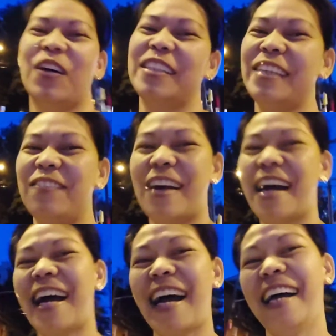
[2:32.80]
oh, 'di
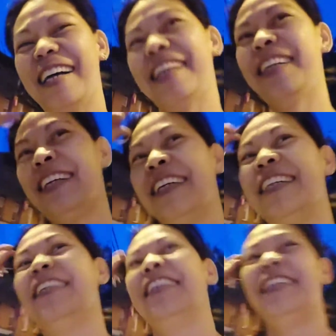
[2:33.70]
ba?
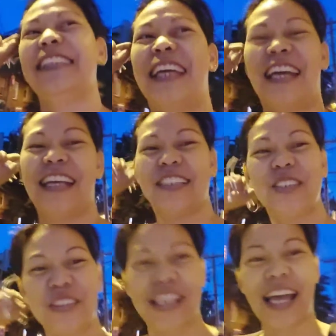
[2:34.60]
Hindi,
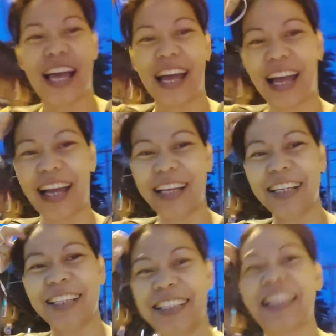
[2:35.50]
joke lang.
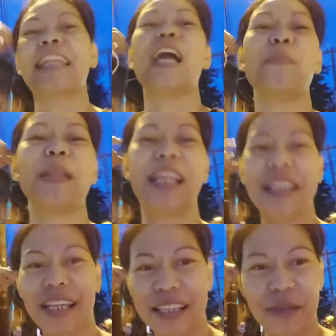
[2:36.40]
Hindi, dapat lang
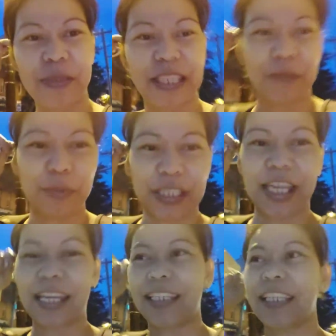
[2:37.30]
talaga mag-ipon
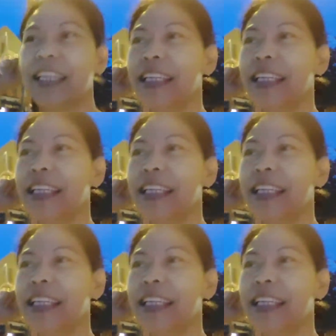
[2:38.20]
kahit